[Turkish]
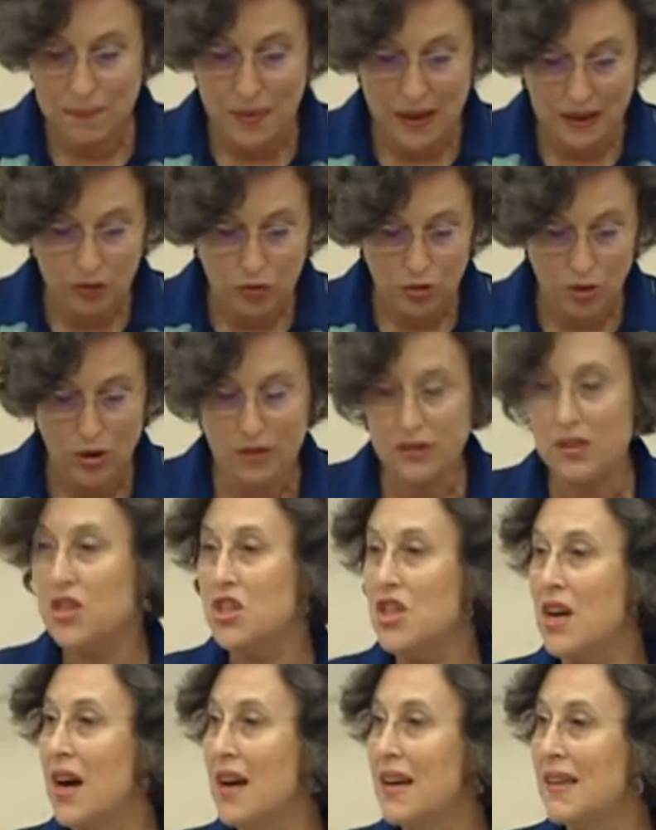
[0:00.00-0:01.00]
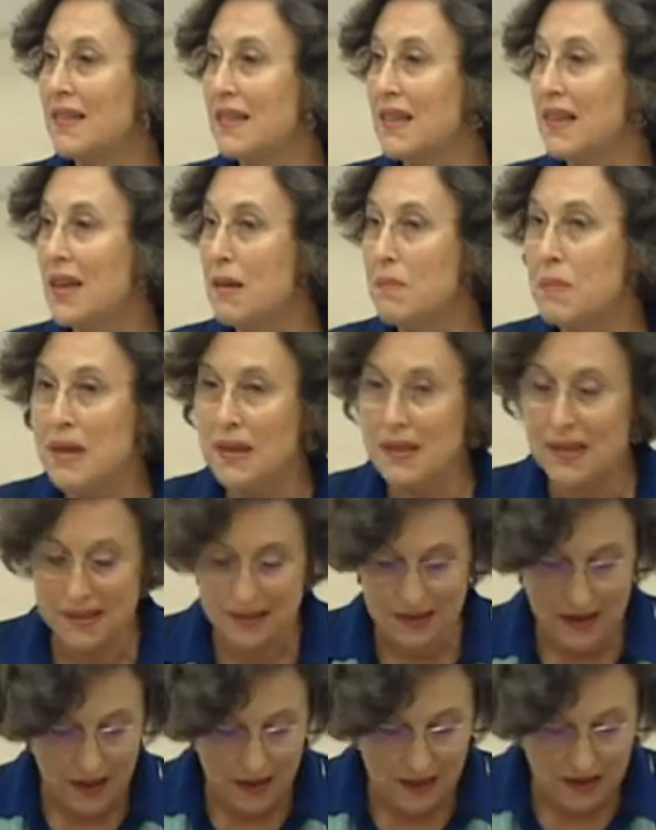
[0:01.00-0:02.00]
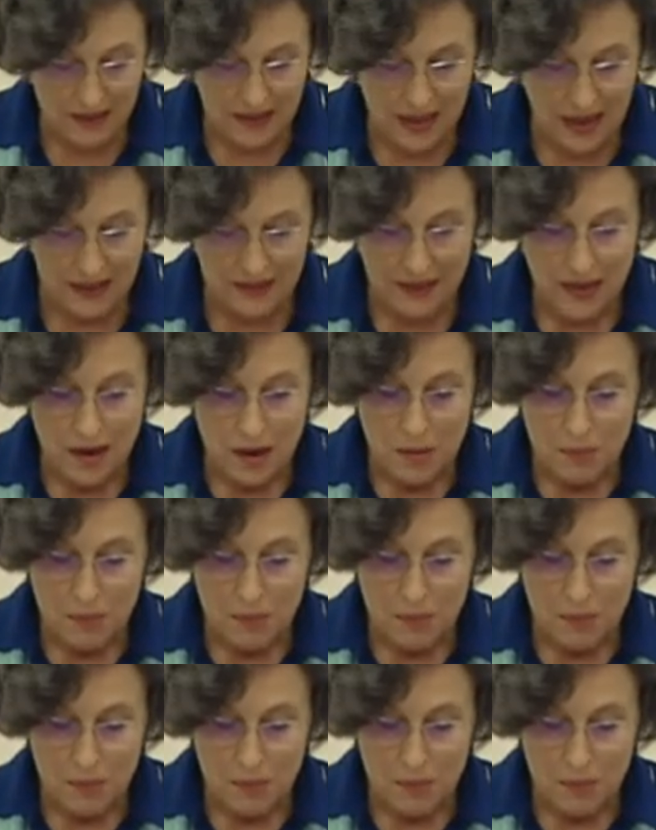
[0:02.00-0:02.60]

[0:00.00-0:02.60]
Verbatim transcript: petrol ticaretiyle birlikte anılan